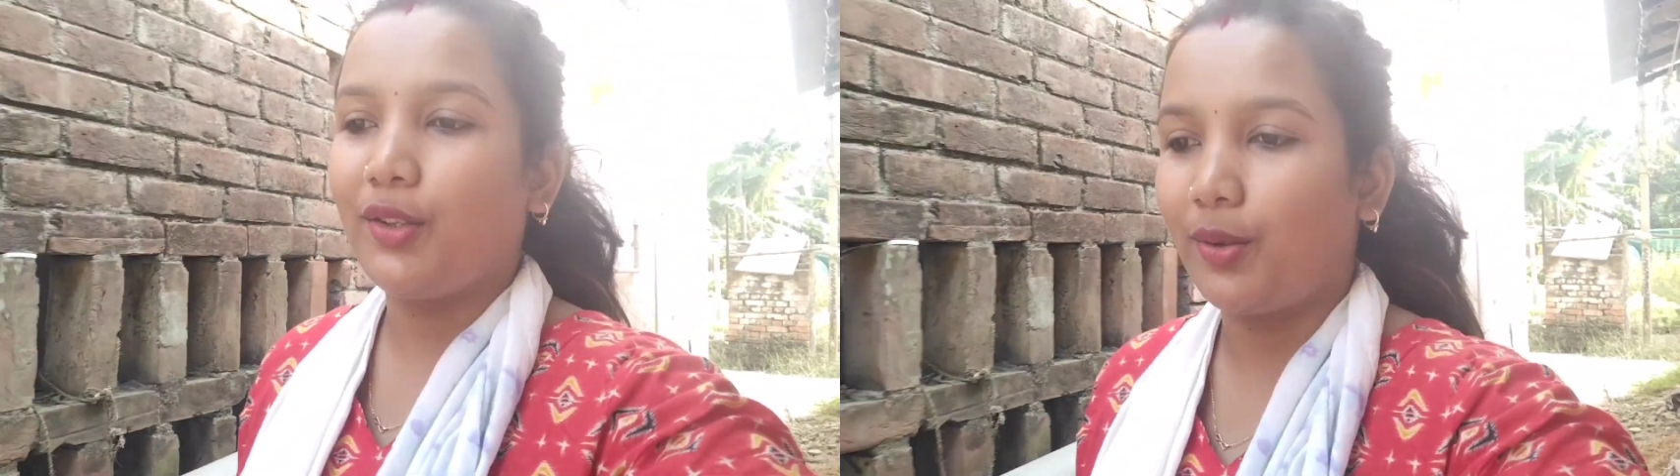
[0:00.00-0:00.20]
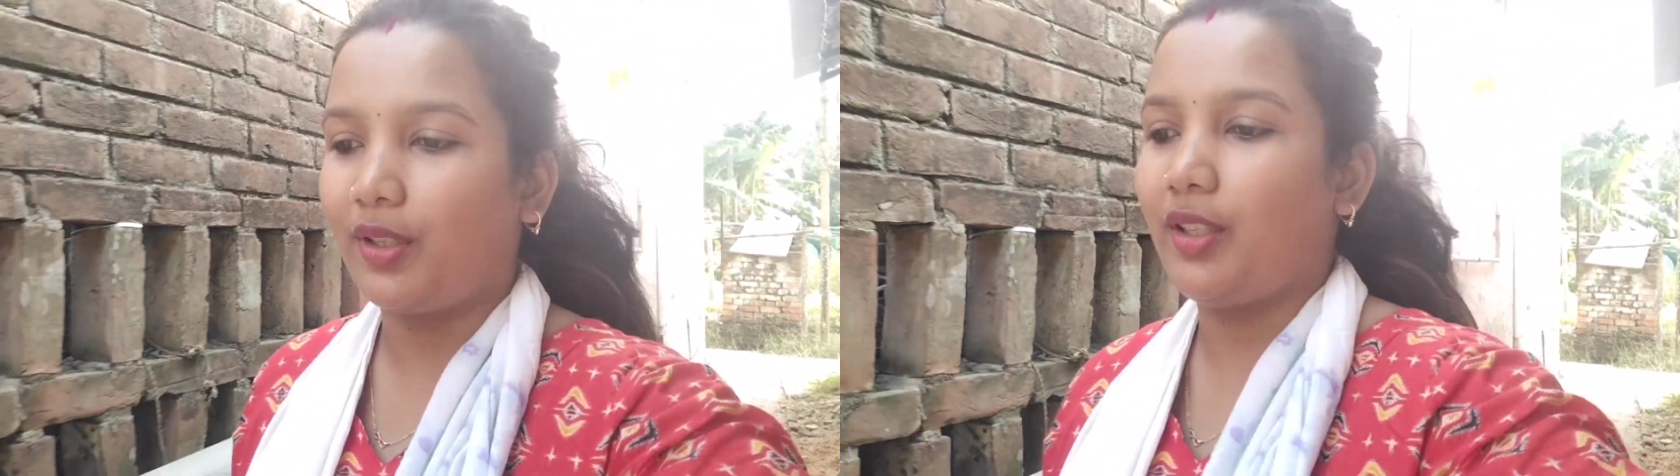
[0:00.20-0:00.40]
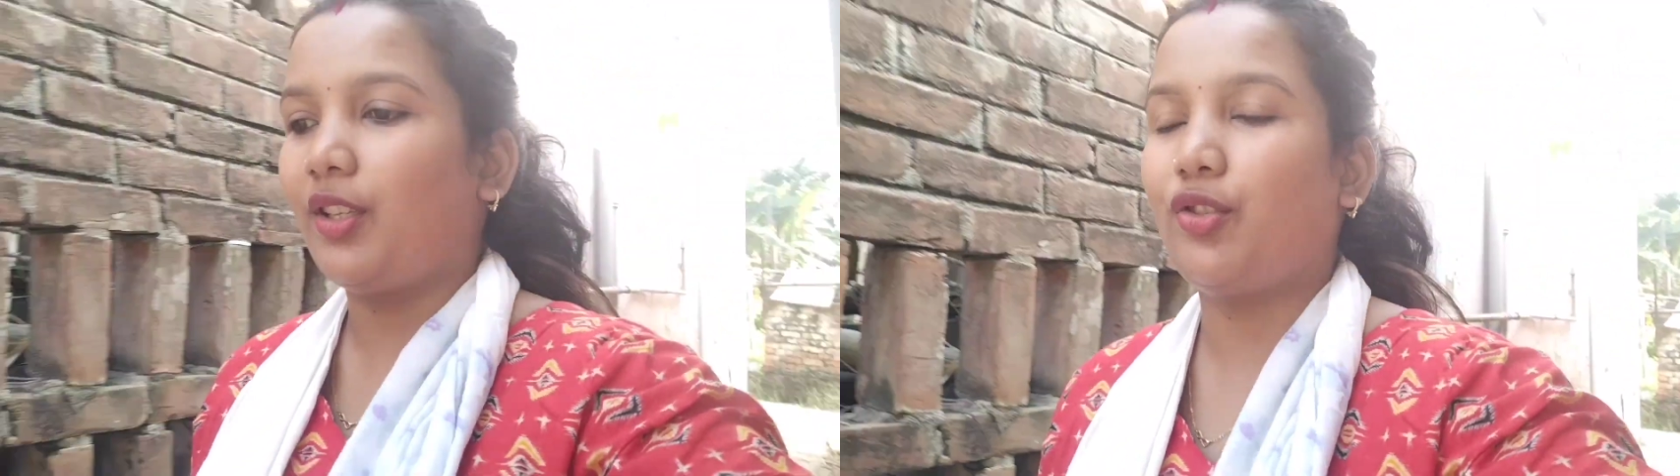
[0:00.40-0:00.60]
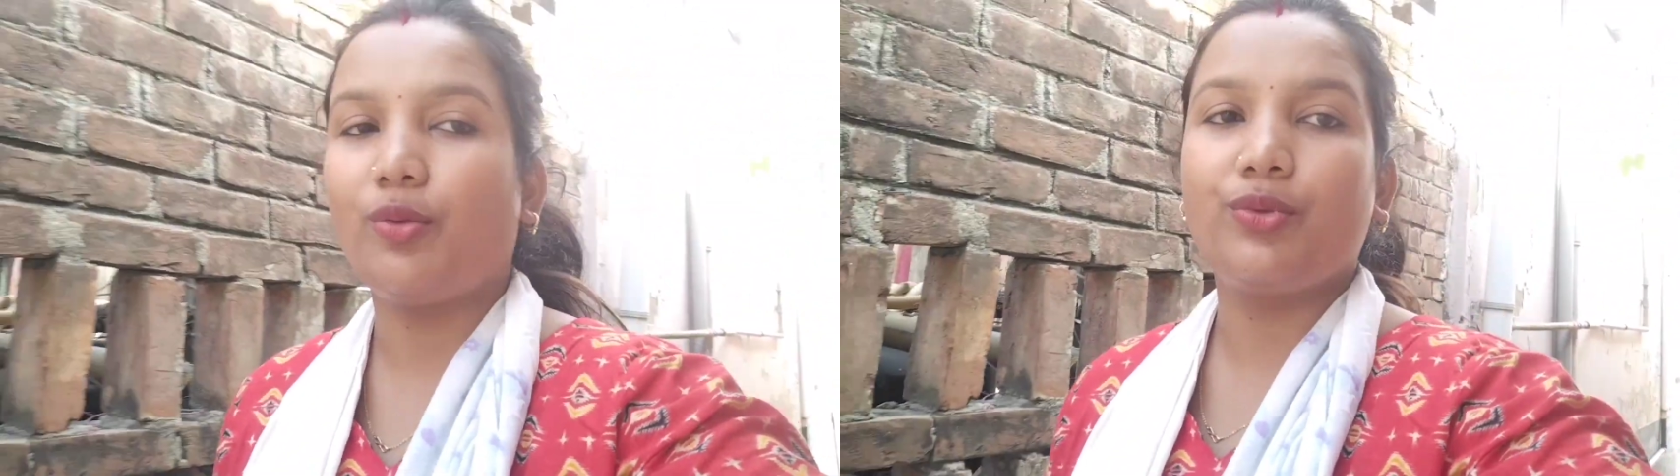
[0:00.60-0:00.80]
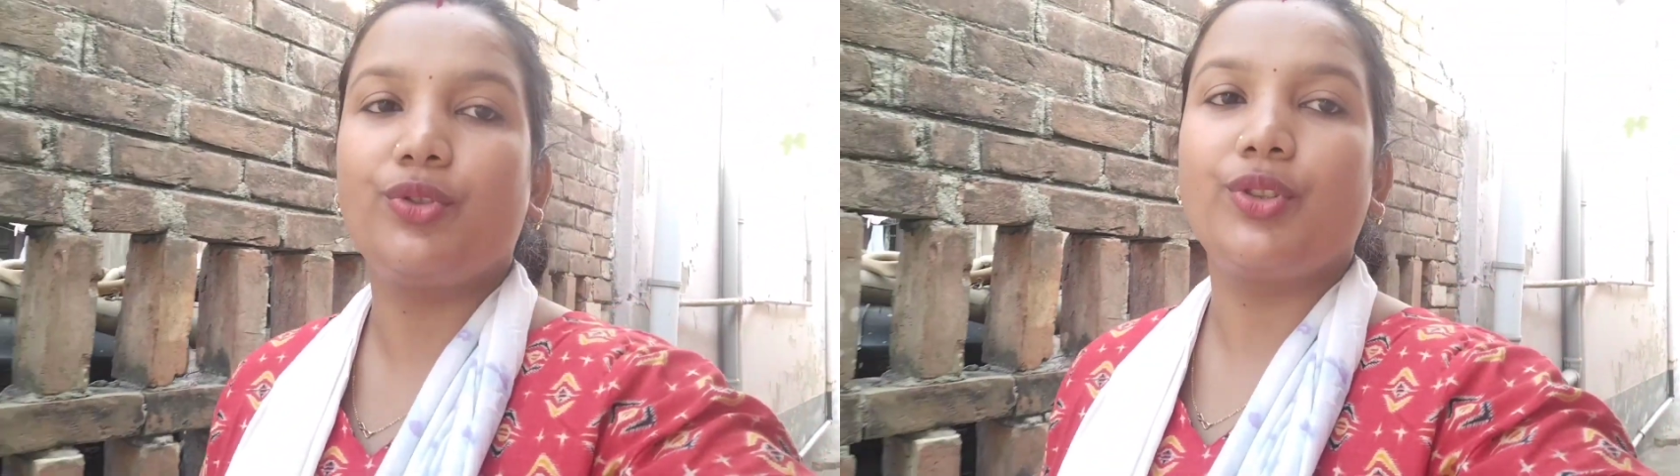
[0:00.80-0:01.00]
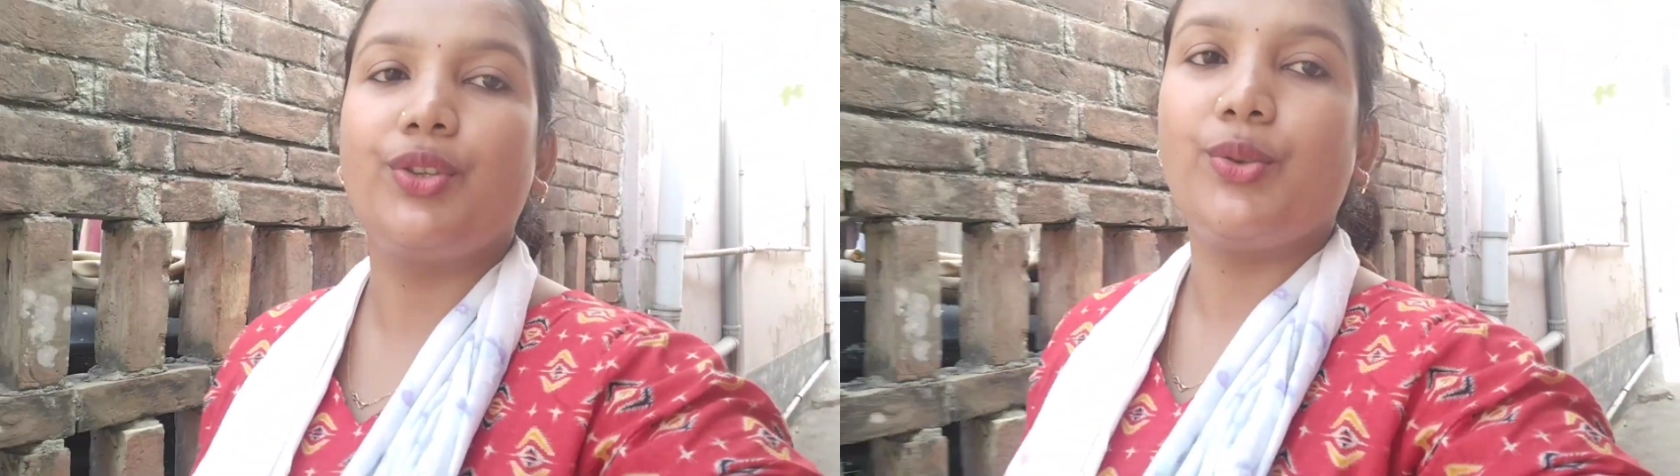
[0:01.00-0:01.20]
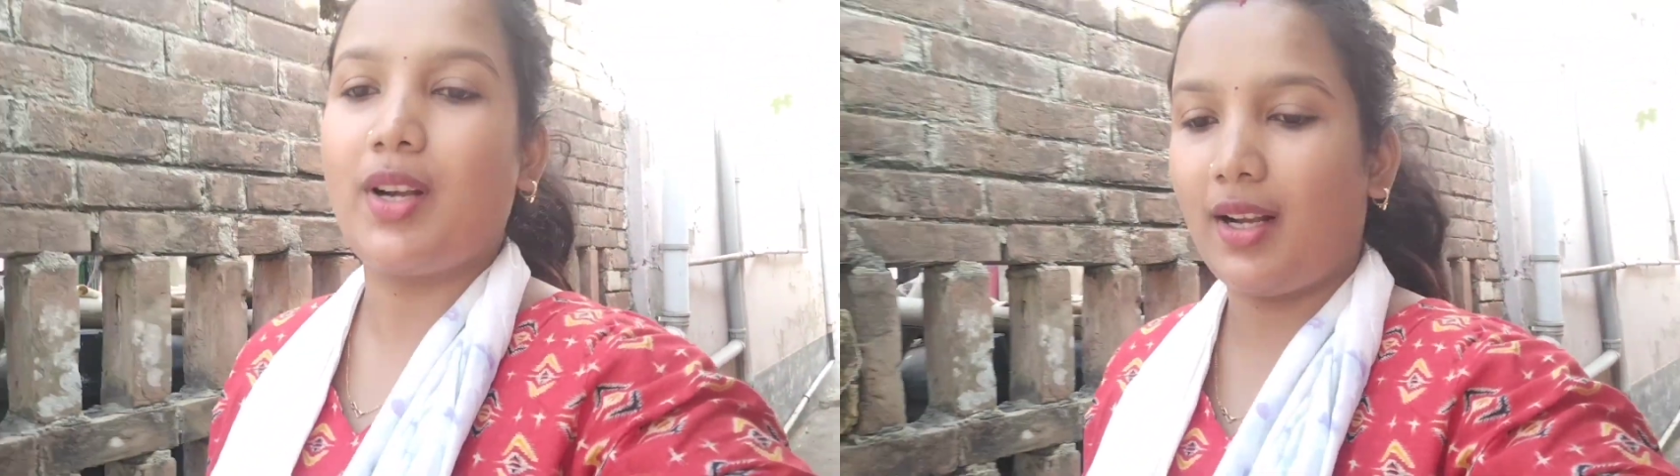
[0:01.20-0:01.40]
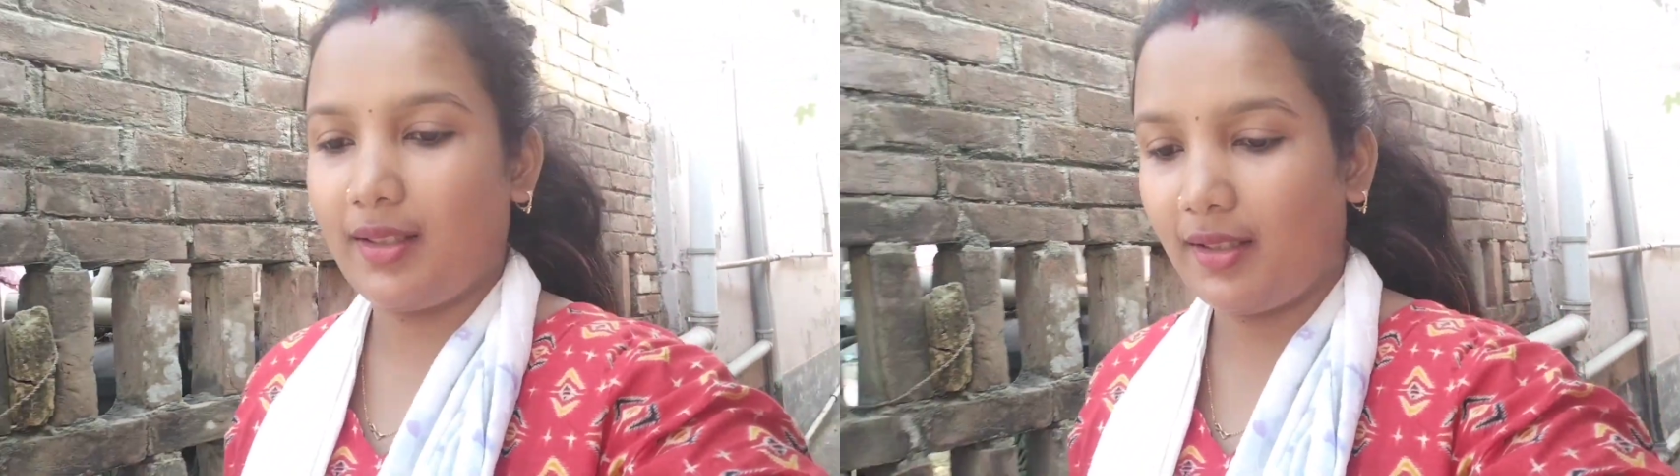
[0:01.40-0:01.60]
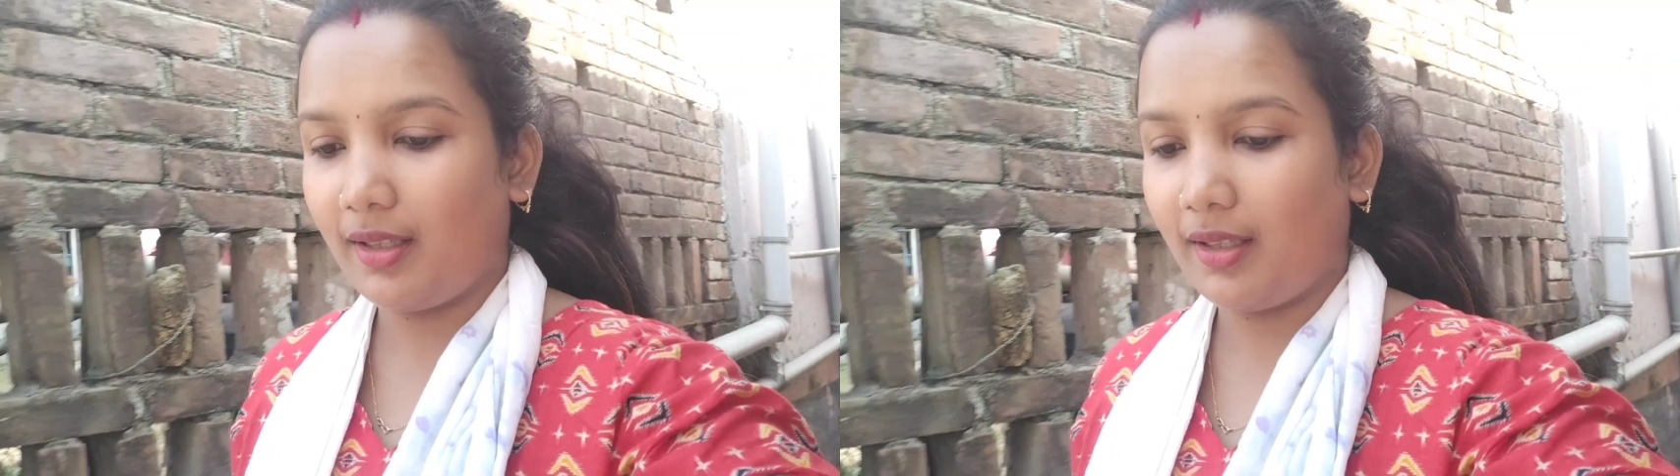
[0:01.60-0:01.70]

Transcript: ওখান থেকে সমস্ত কিছু কাজ